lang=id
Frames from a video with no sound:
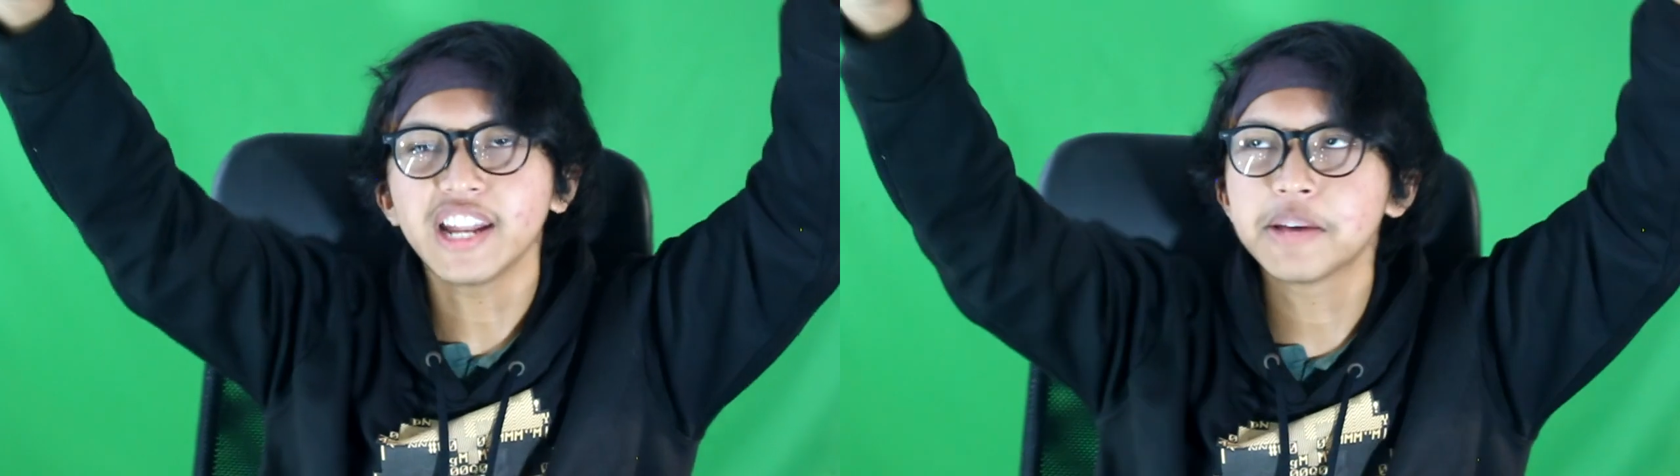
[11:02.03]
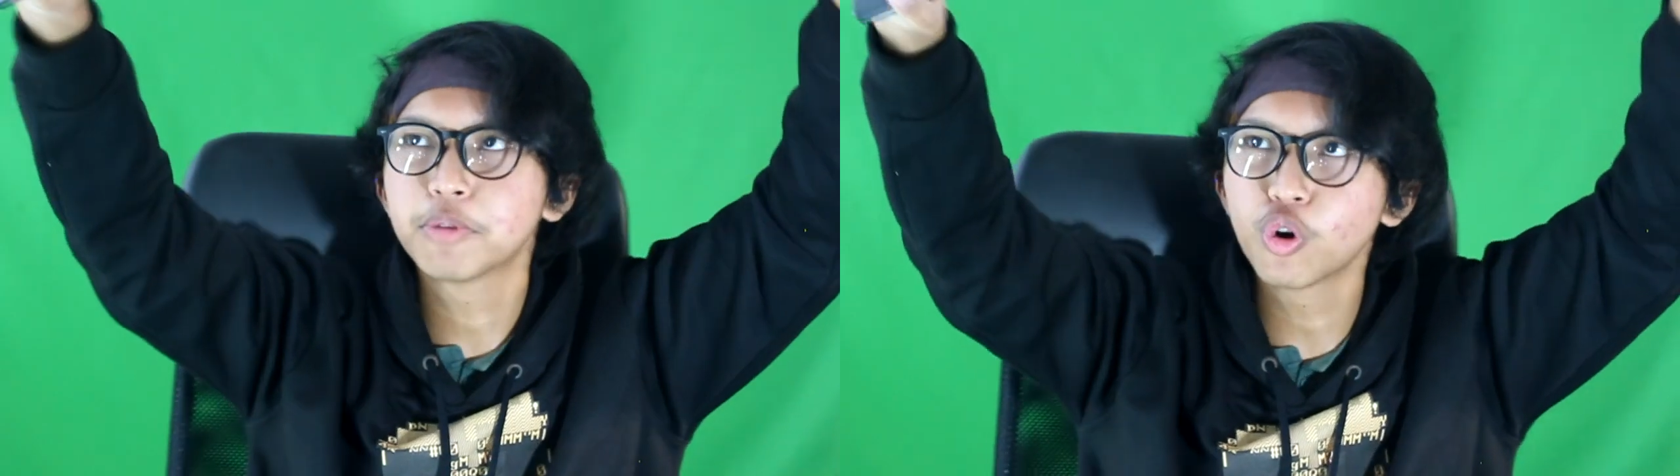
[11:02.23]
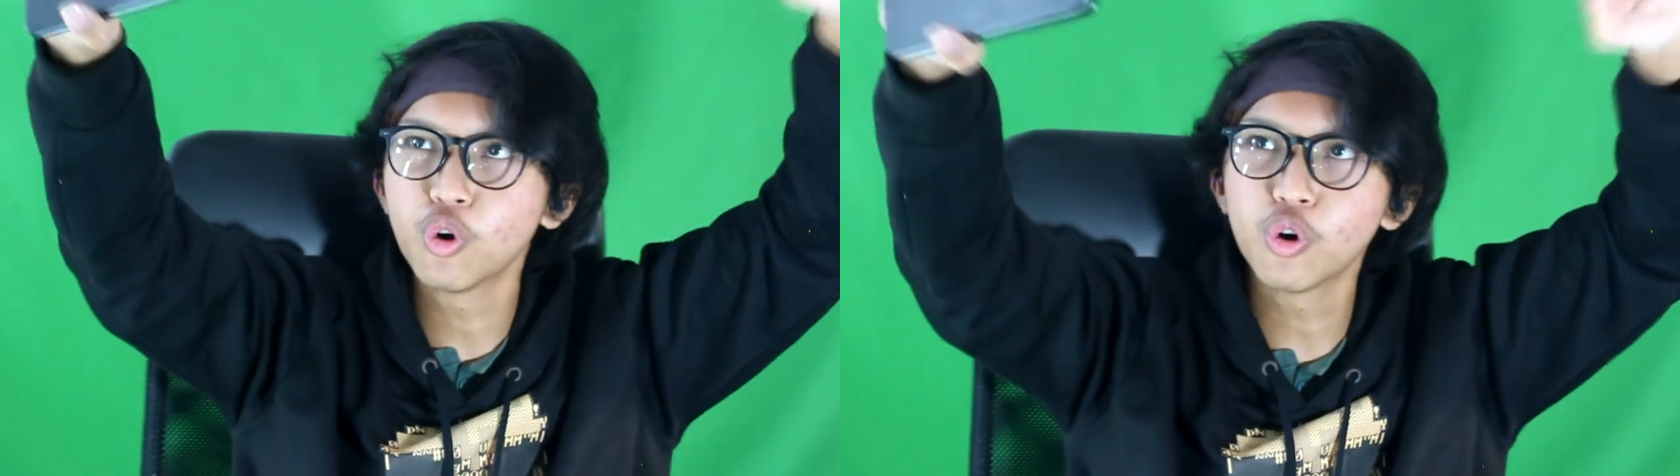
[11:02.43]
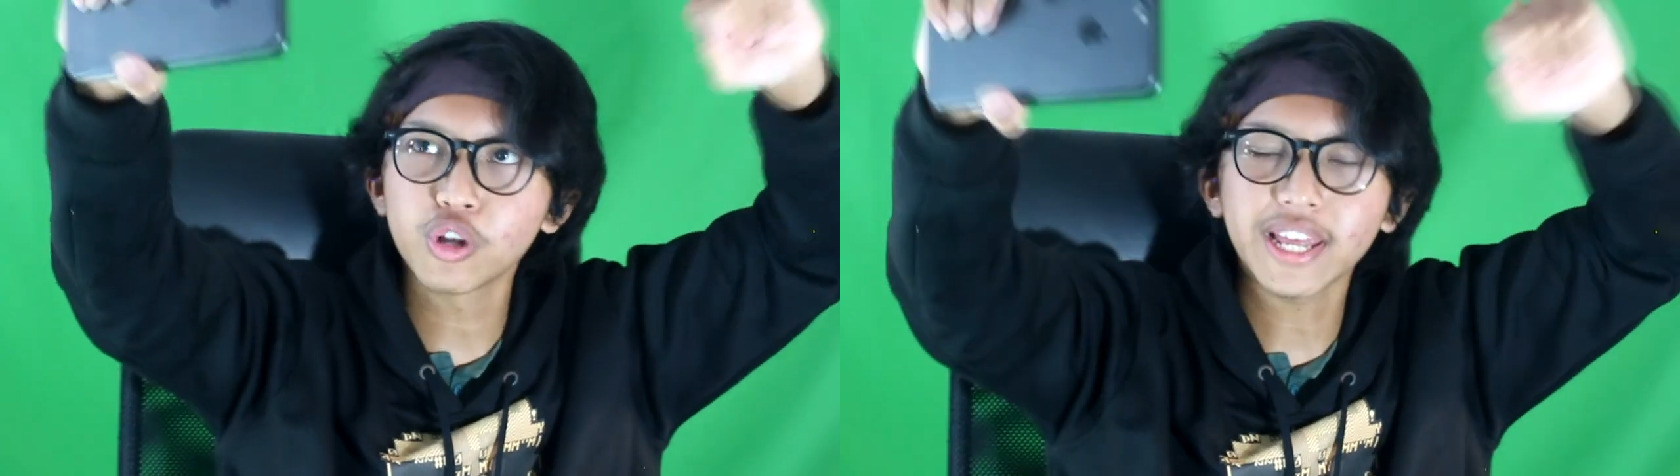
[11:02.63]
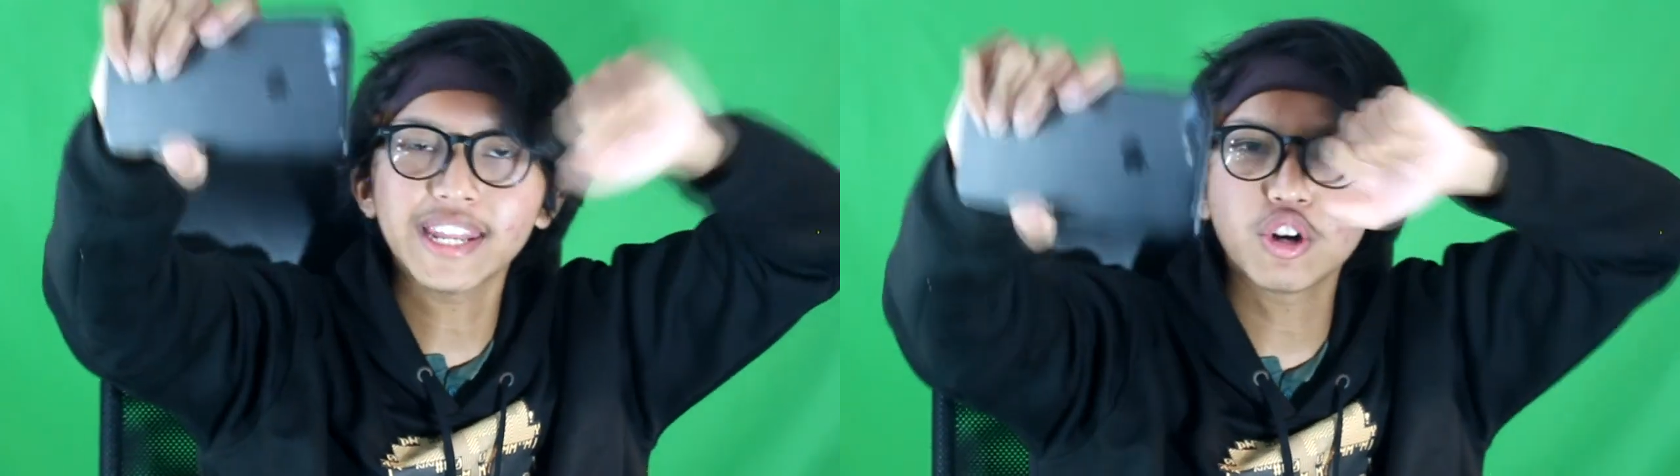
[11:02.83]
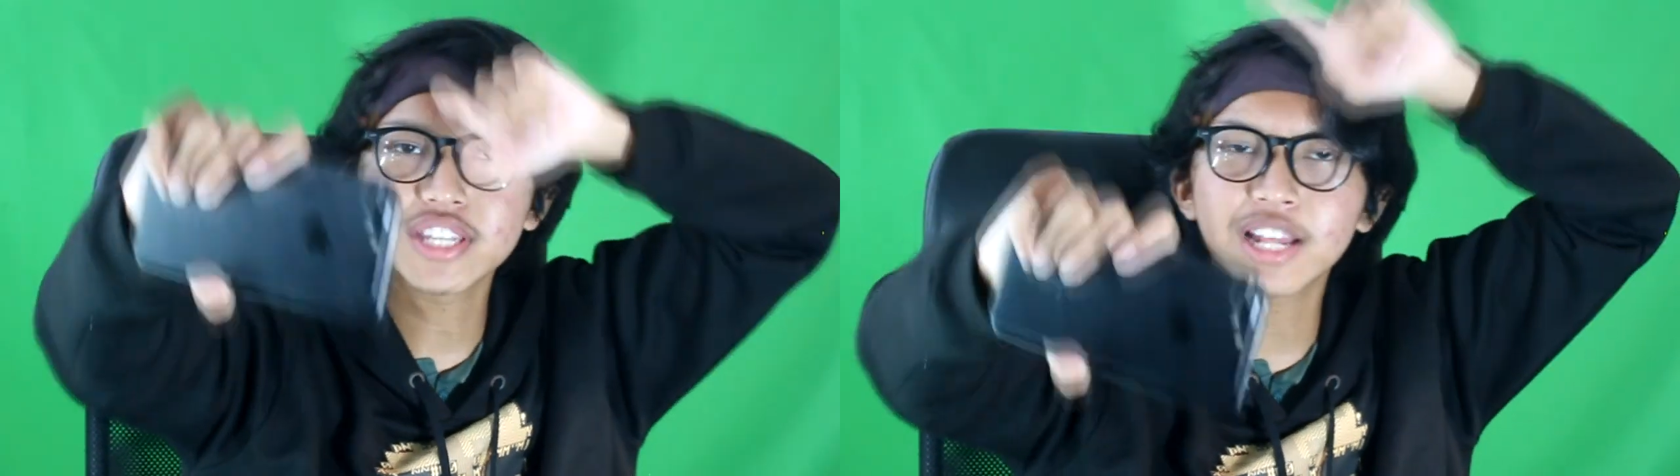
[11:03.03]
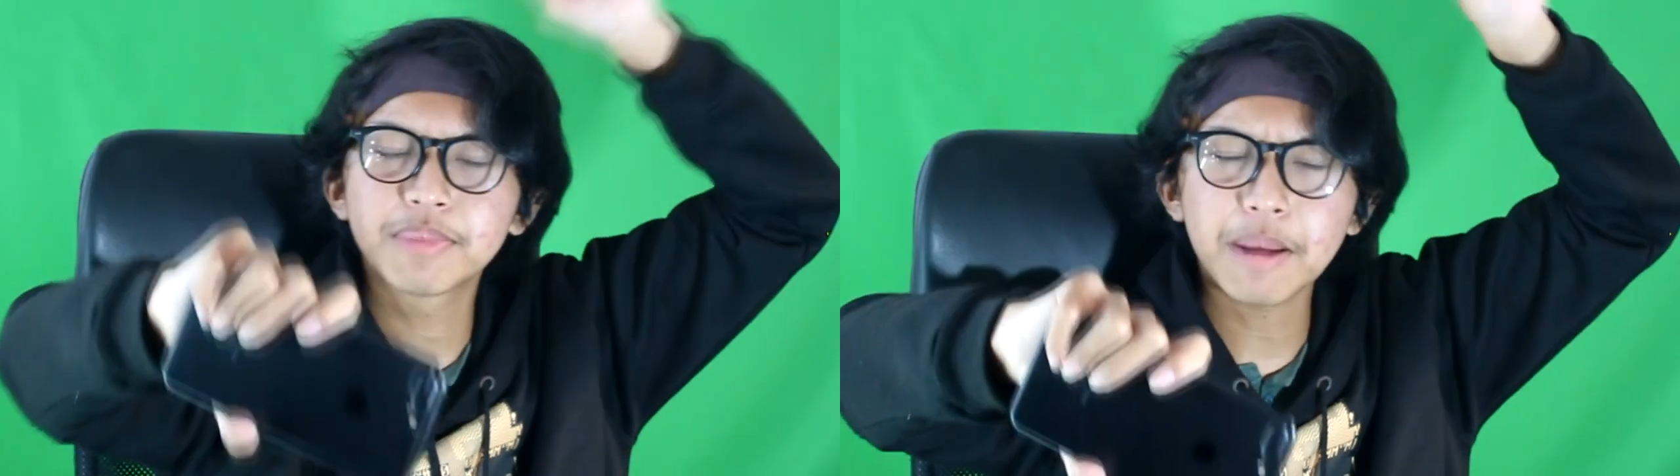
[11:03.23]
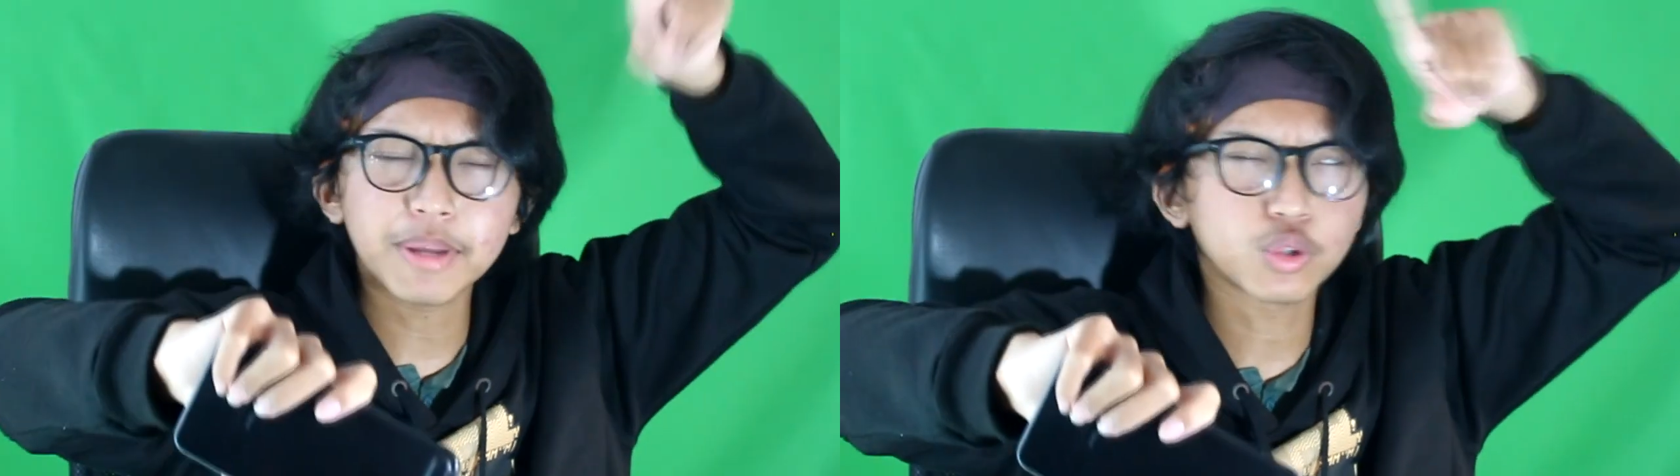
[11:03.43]
nih bro. Tadi Ocha kill
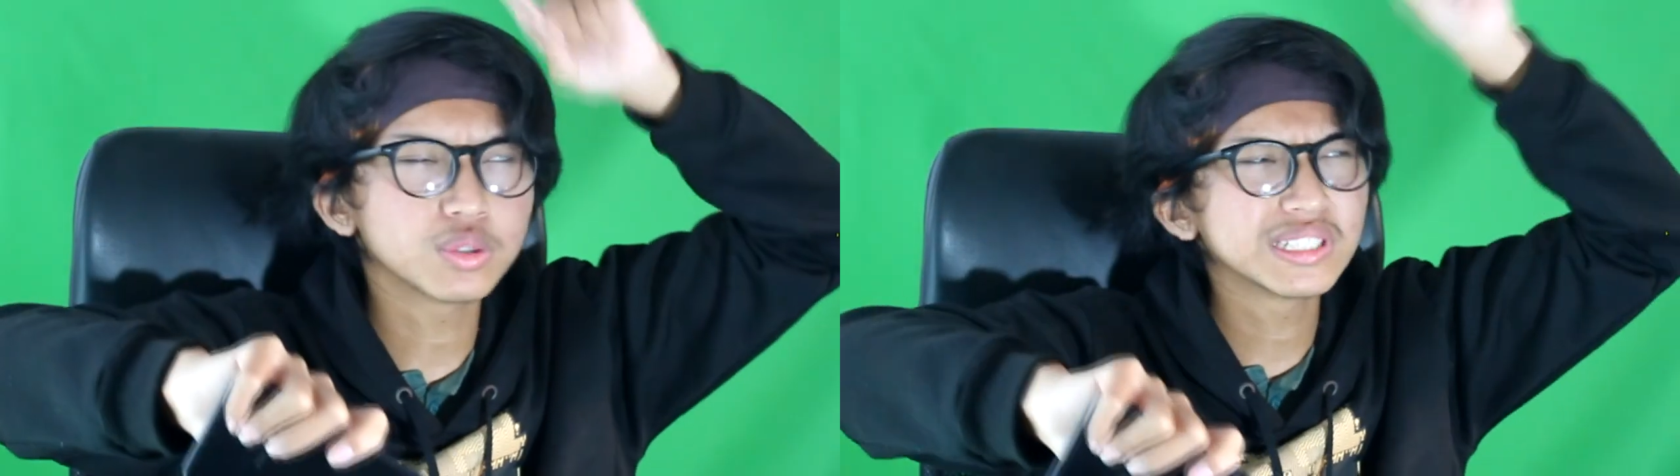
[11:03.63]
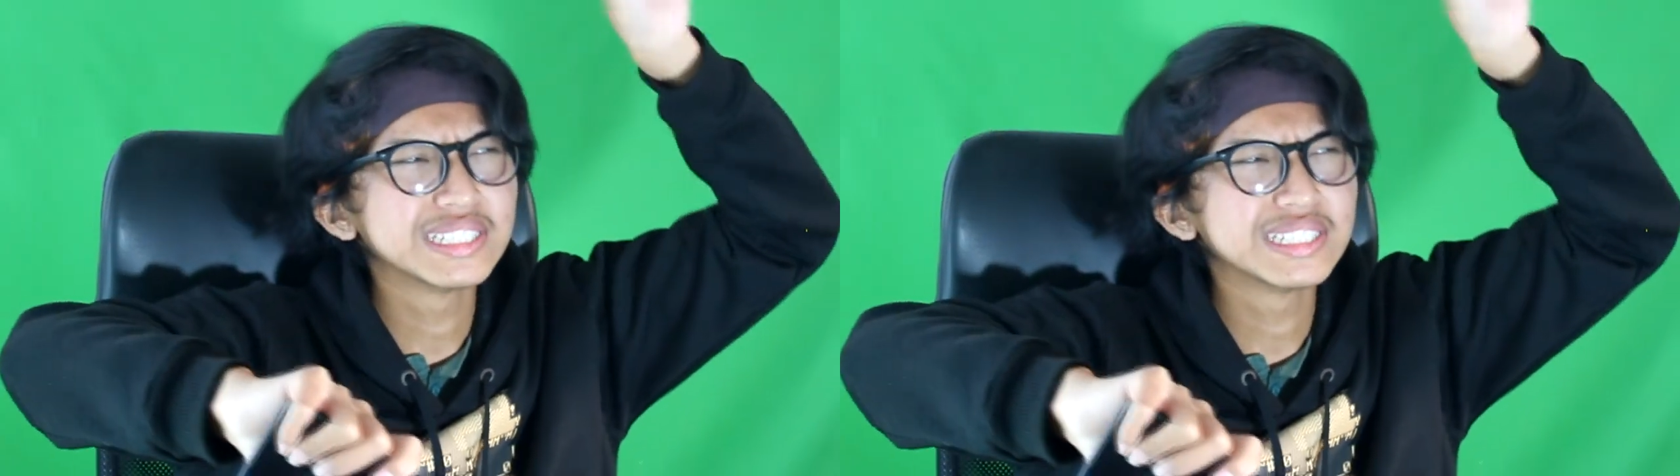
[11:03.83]
berapa tuh?